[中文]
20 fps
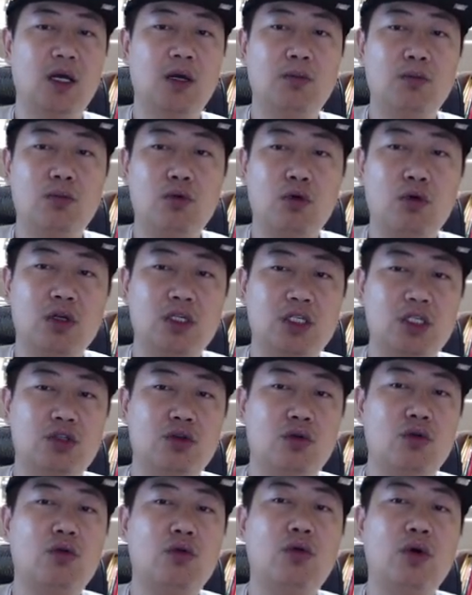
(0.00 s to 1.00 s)
部落之
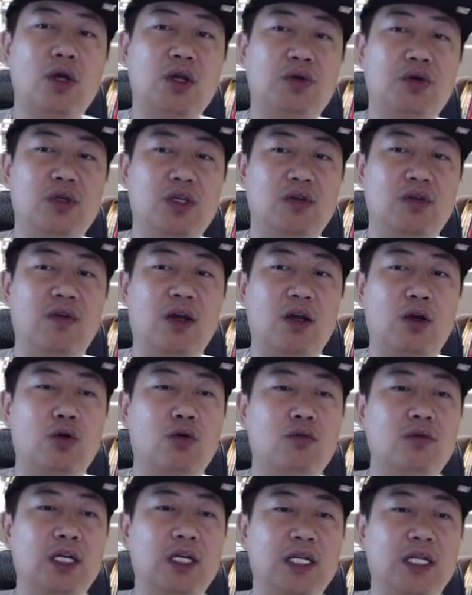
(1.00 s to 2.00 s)
中会有一位
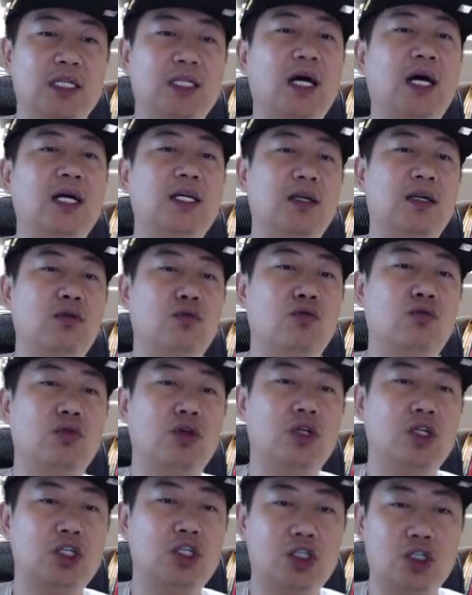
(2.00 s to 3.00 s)
公认的大人物，
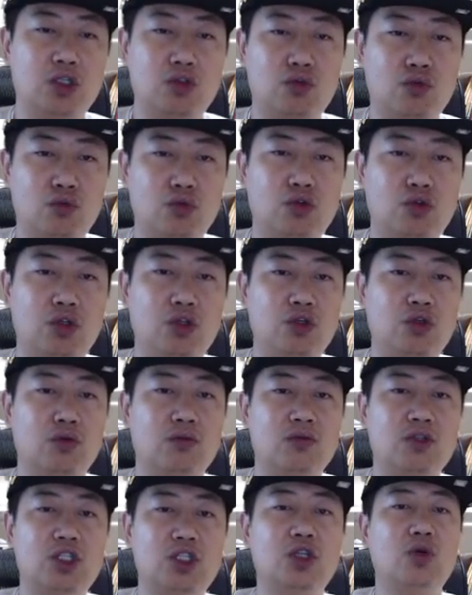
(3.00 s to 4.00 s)
是族群
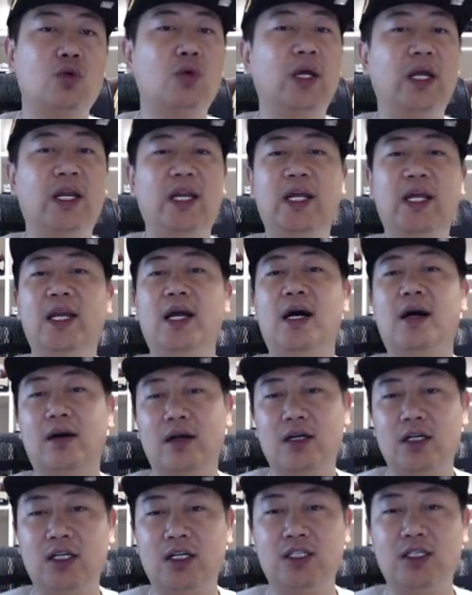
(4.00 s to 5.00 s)
中智慧、力量、
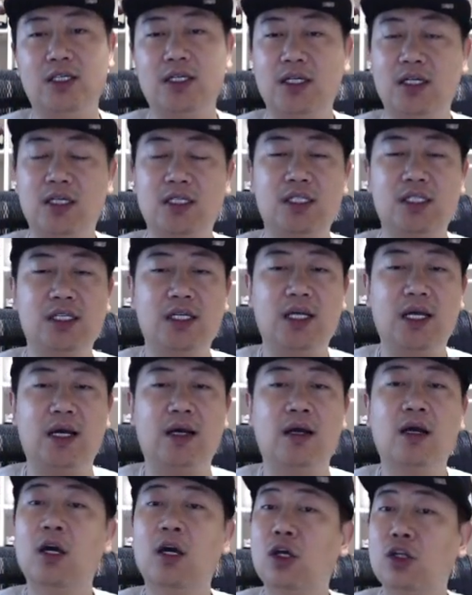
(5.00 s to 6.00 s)
个性和经
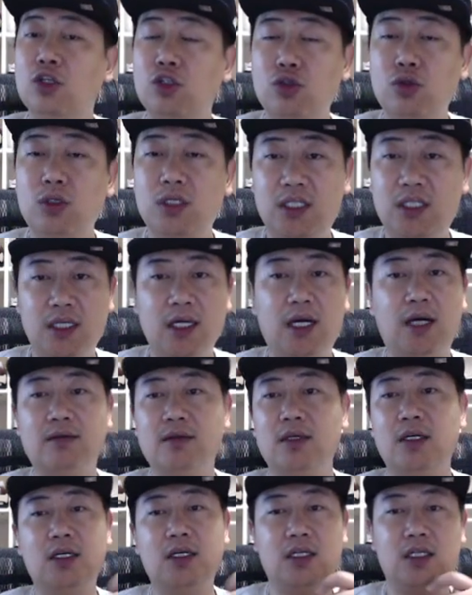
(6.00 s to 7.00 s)
验最强
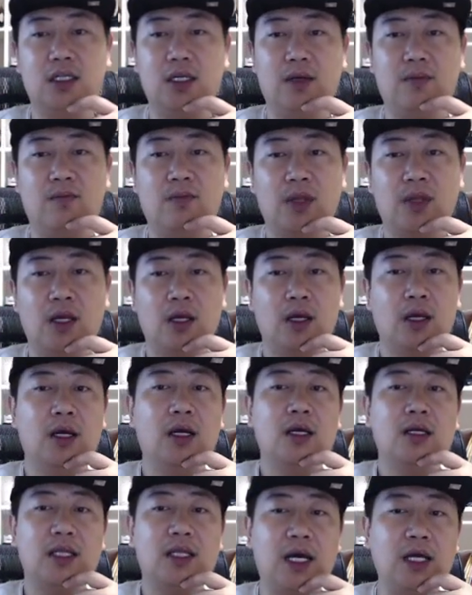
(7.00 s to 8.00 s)
的个体，
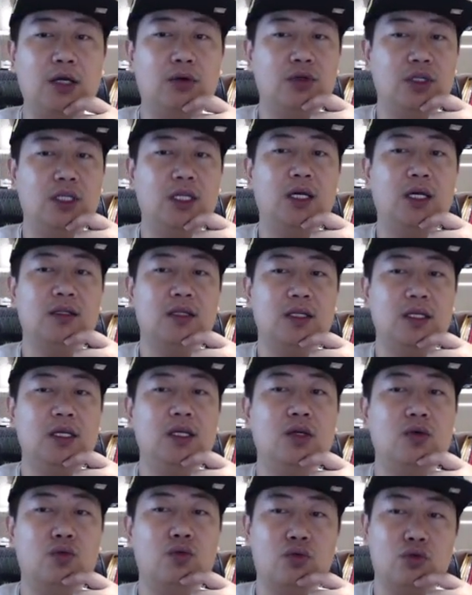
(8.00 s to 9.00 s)
他有一定的
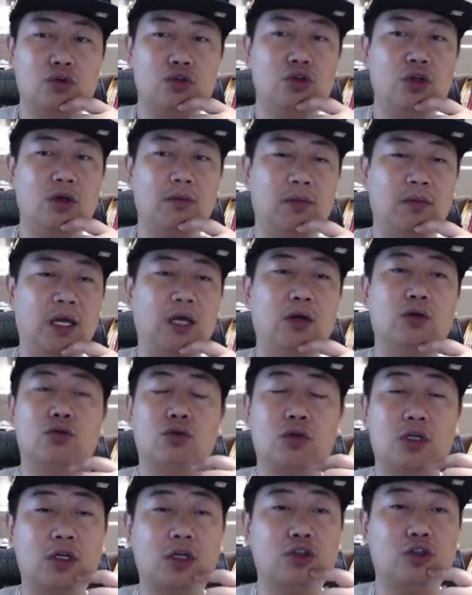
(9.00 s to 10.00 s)
义务，却没有
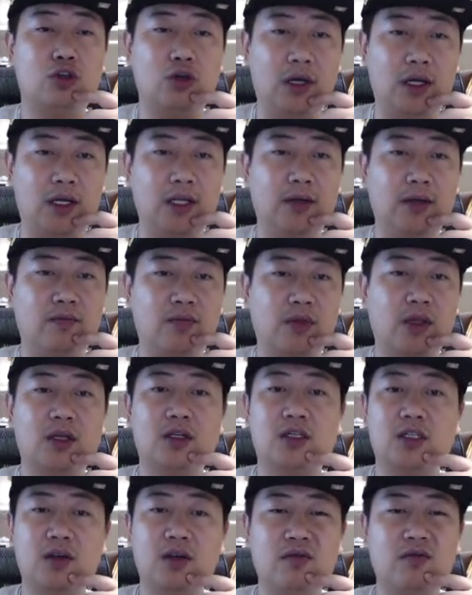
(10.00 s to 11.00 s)
多少权利。
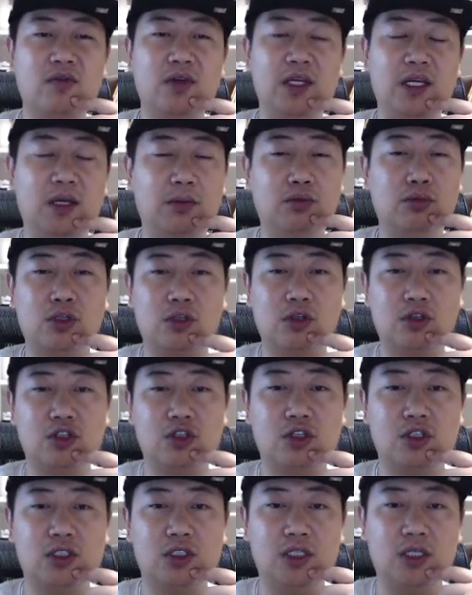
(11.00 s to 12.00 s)
身份也不能
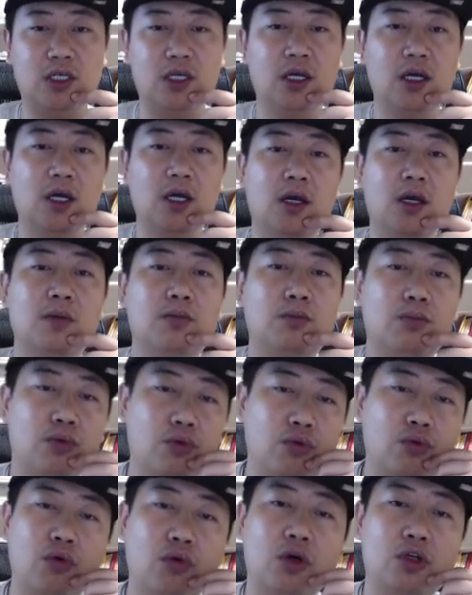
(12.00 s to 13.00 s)
世袭，不
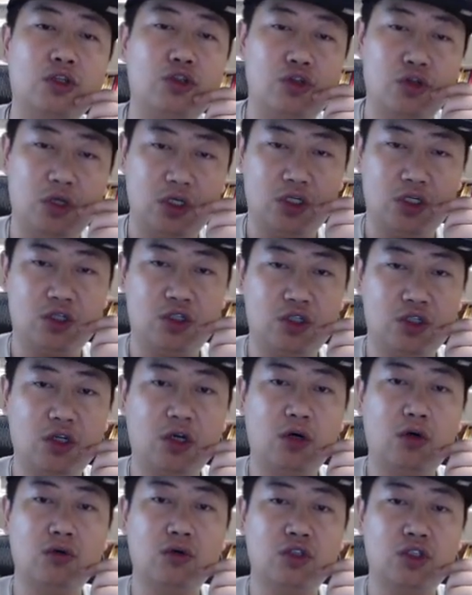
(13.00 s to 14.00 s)
过却是之
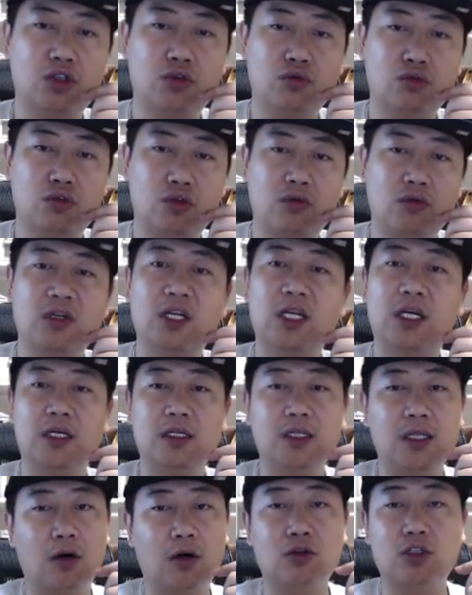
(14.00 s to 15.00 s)
后制度中领
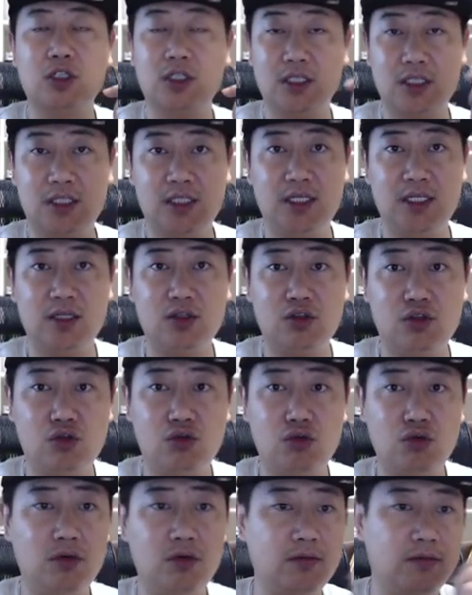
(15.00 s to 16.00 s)
导者的先
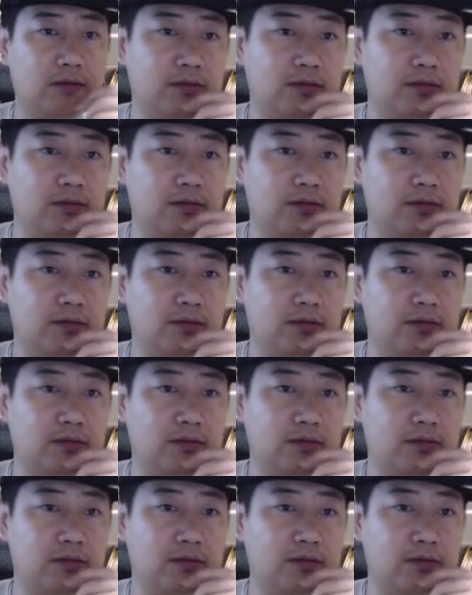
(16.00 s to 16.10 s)
驱。